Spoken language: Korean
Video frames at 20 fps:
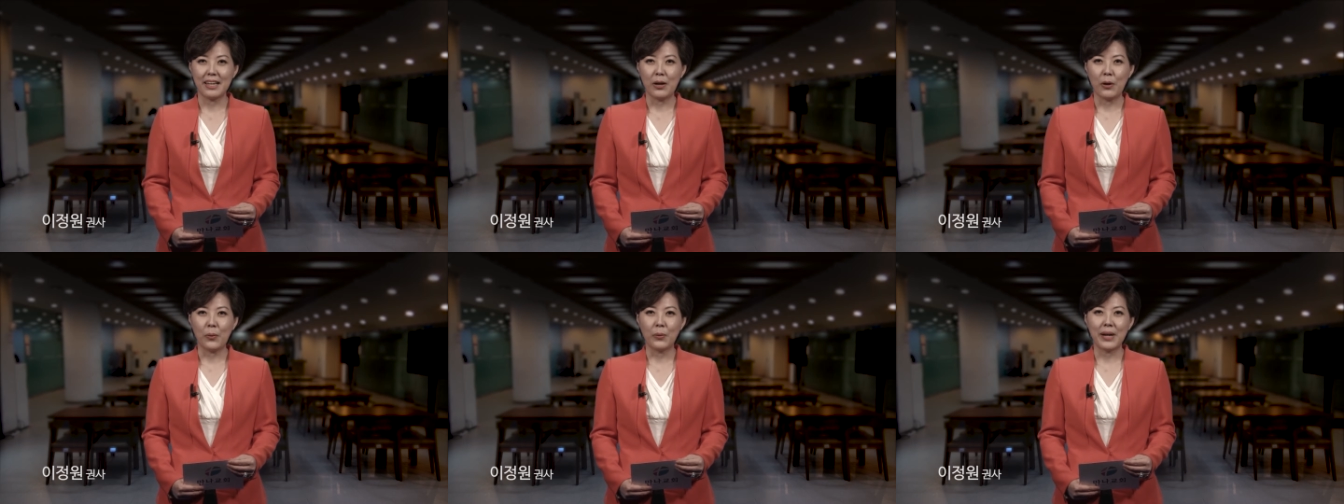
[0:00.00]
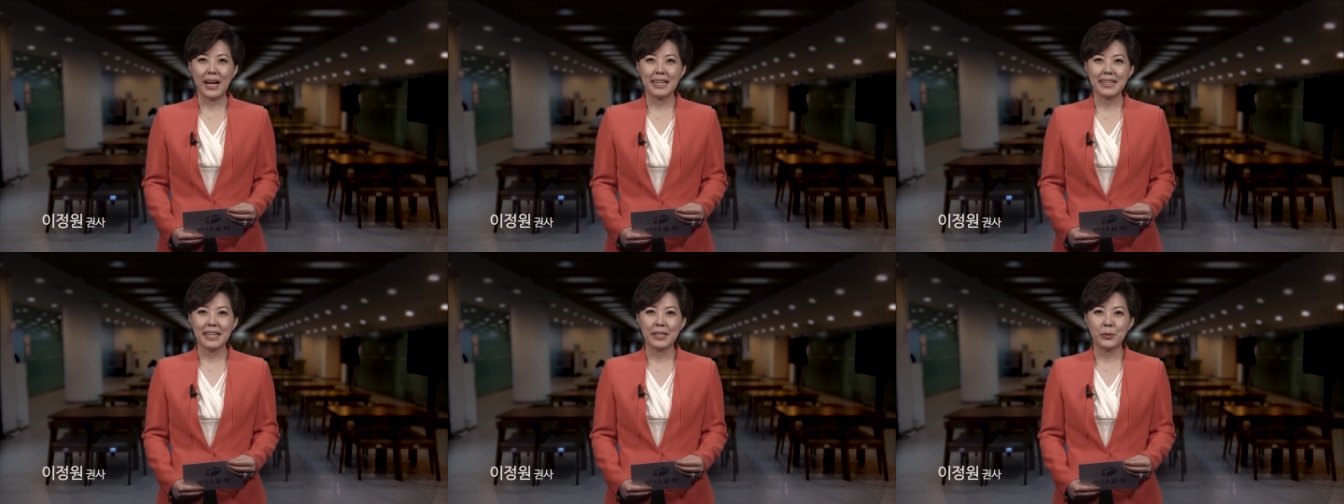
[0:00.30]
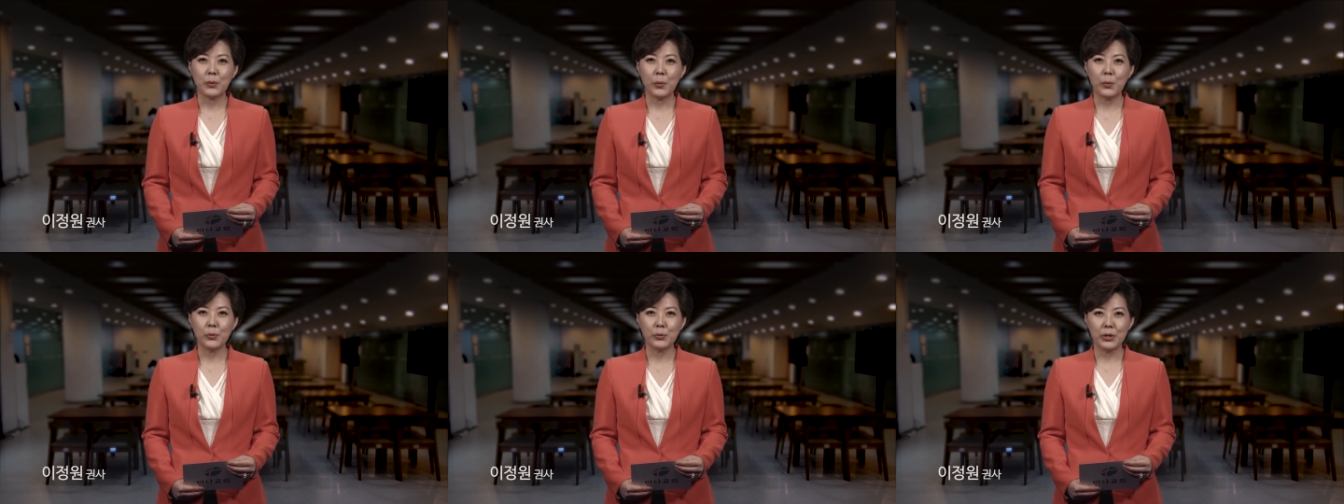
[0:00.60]
올
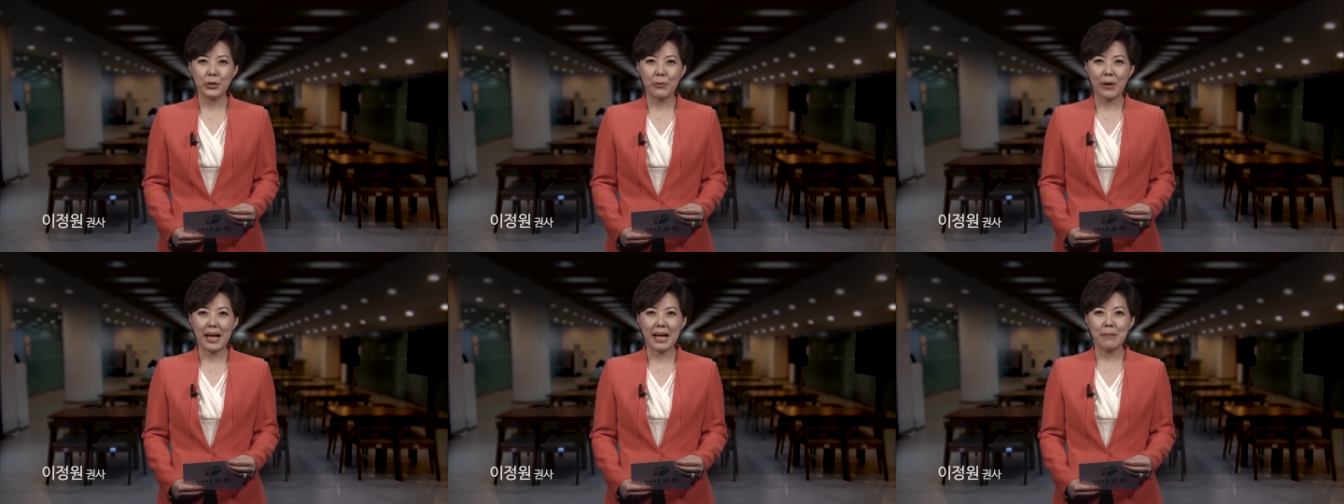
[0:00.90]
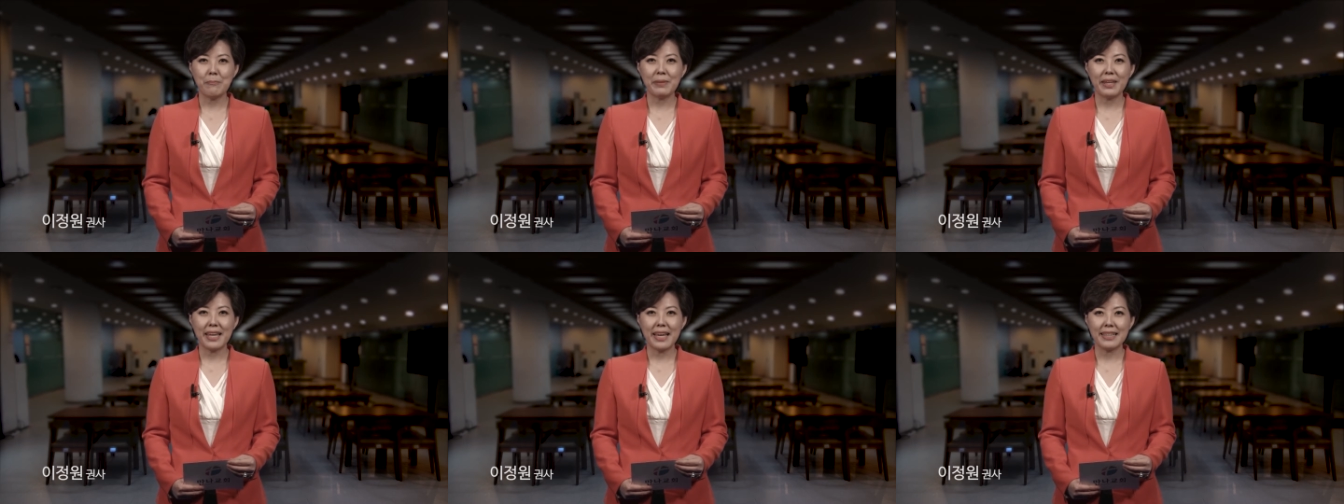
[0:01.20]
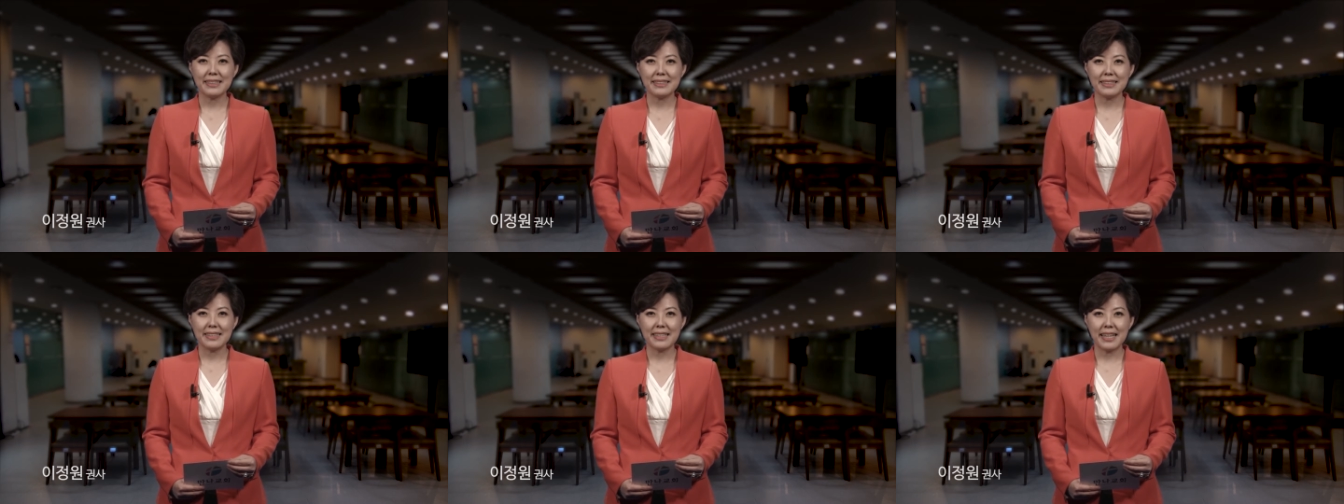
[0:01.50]
한해도 우리와 함께
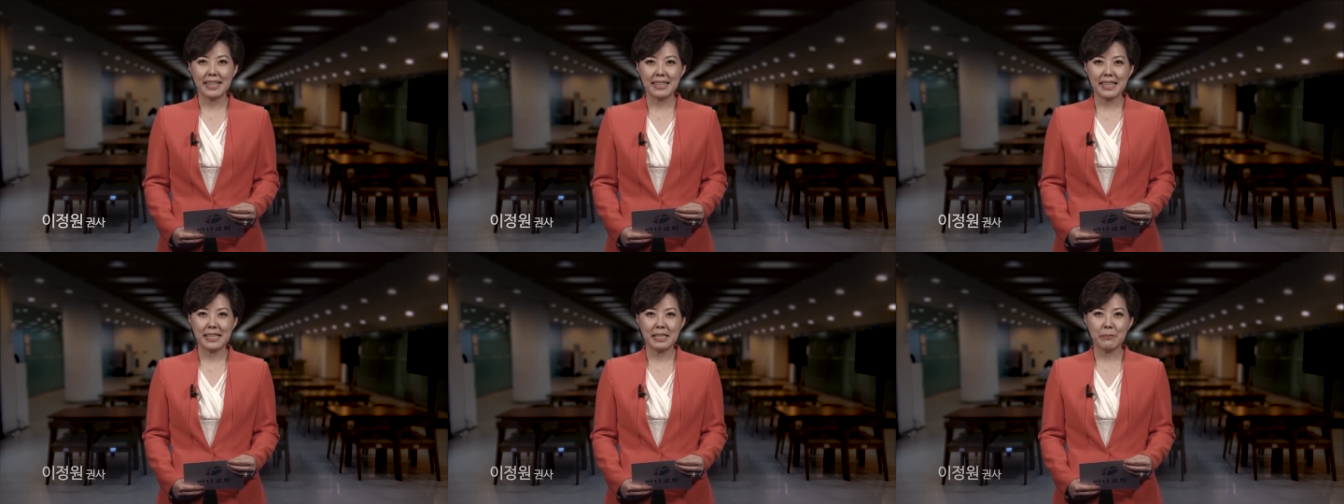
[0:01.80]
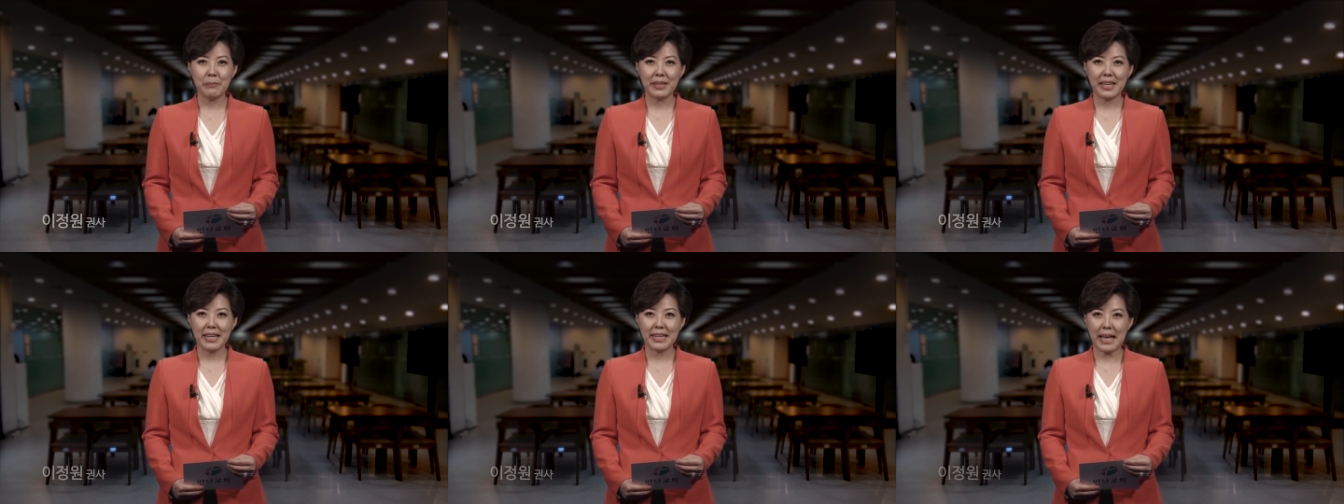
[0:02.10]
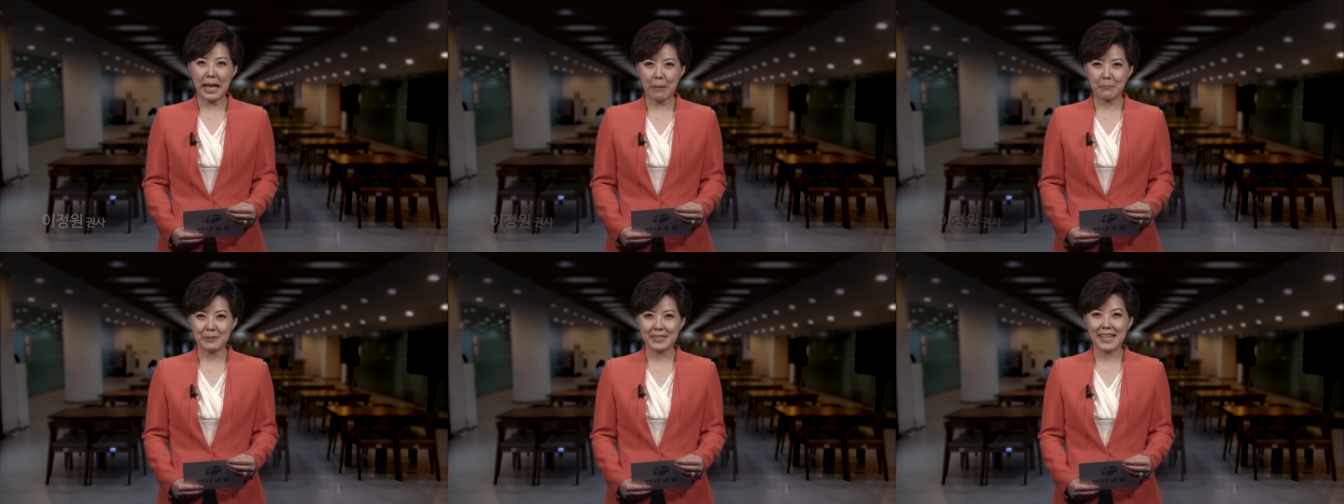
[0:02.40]
하실 하나님께
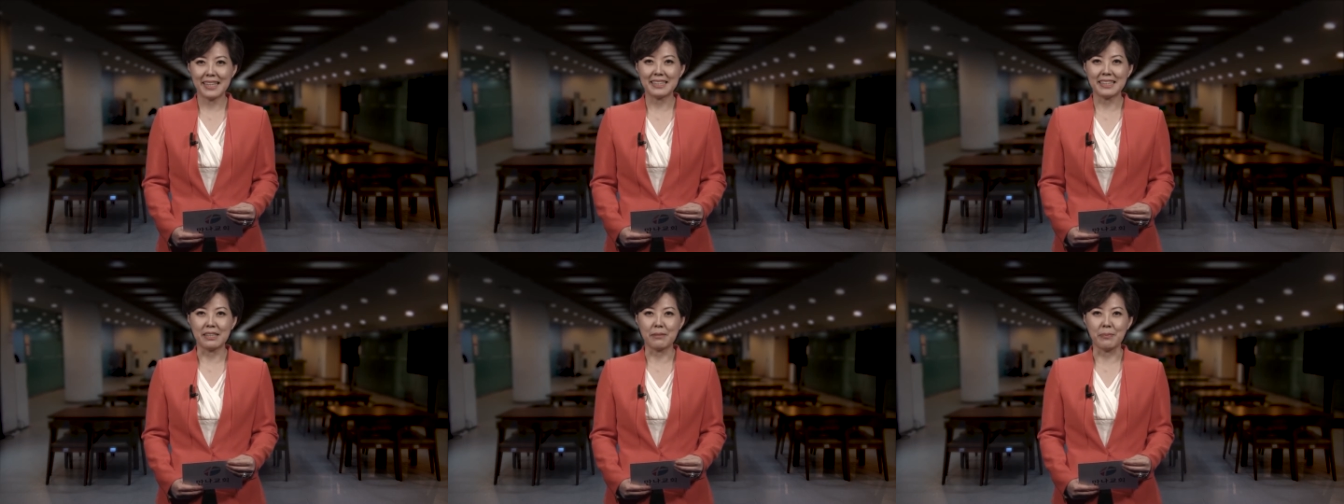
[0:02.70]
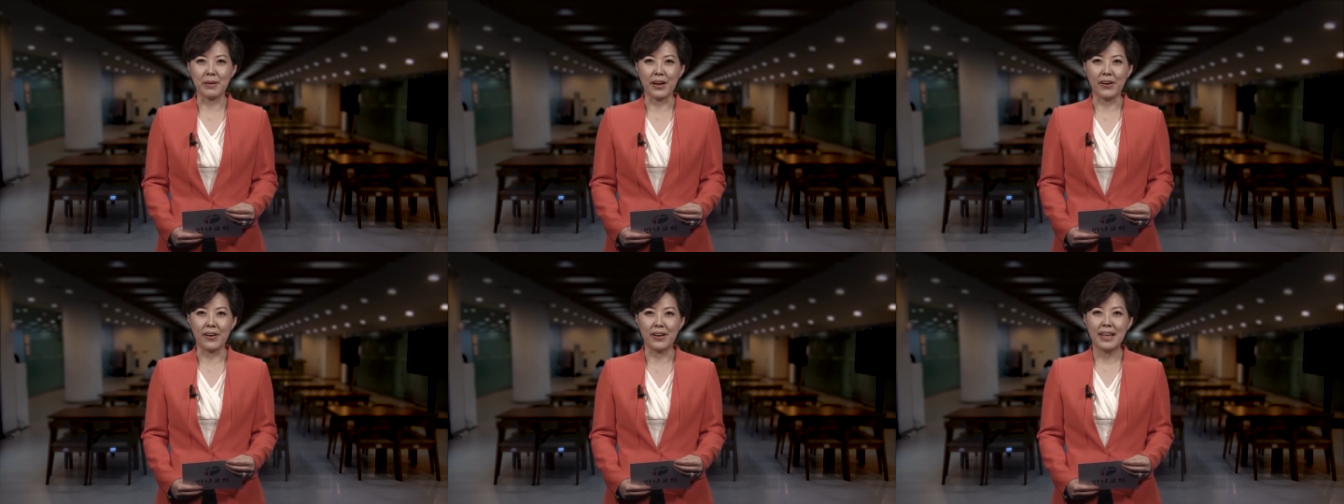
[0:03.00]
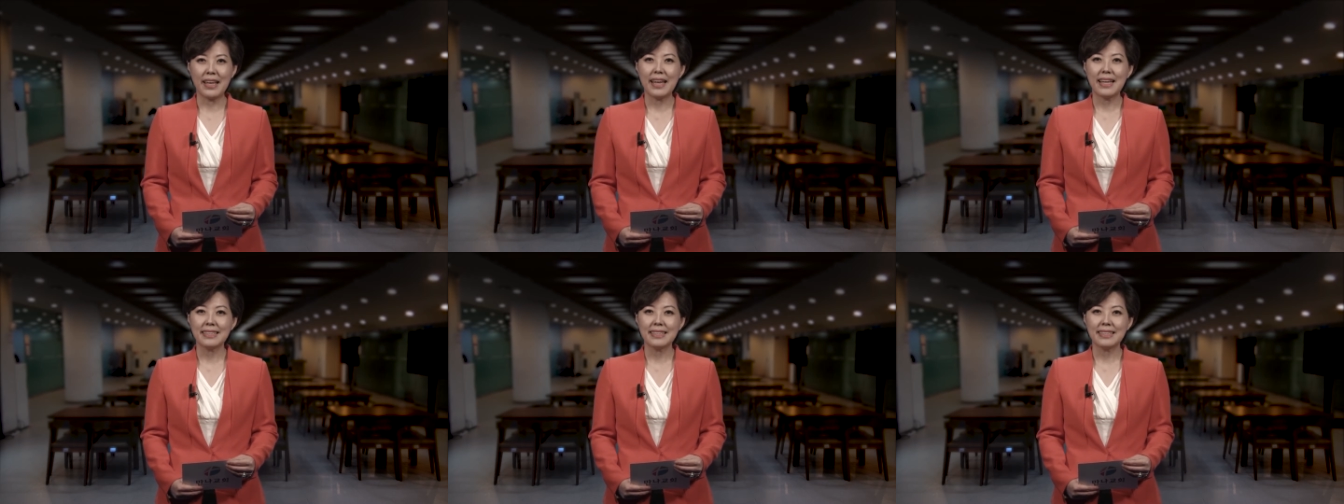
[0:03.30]
감사드리며